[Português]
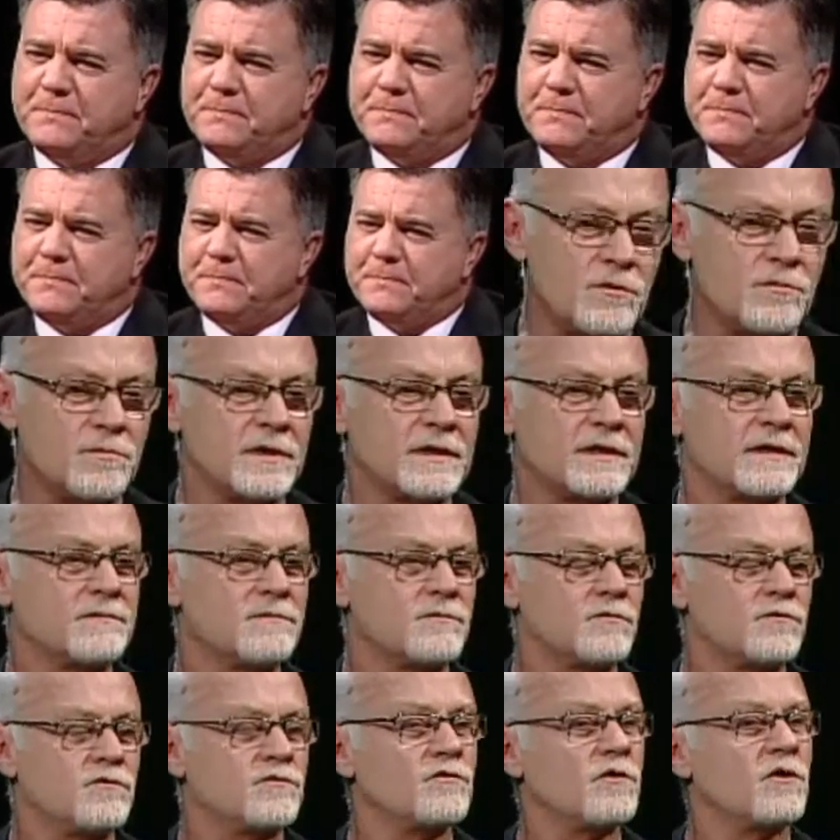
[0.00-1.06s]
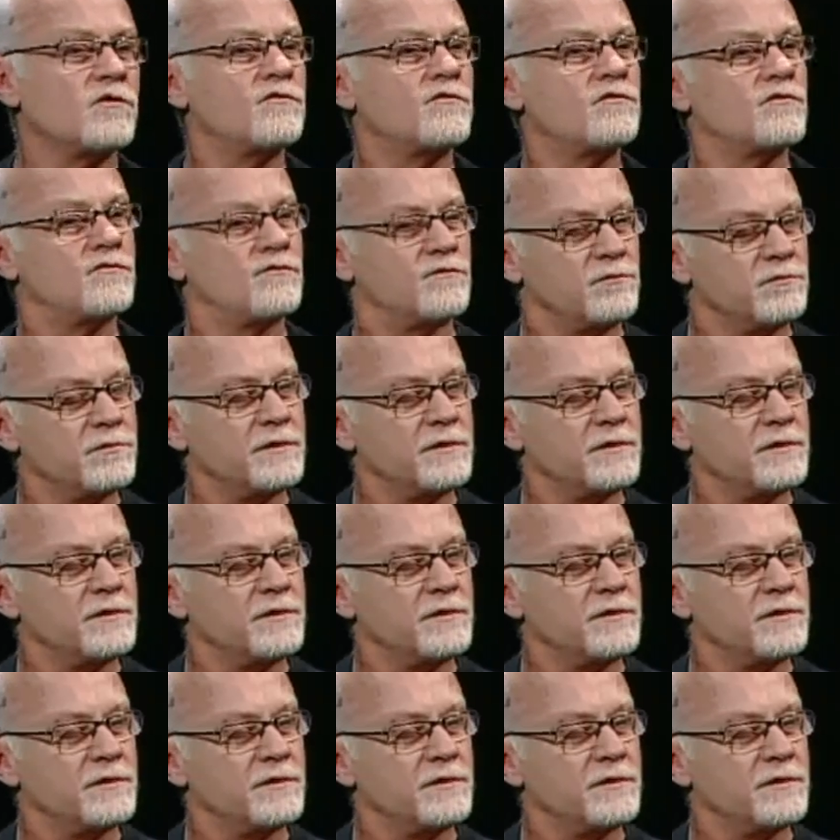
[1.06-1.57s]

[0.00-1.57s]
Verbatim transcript: Você sabe que um dos nossos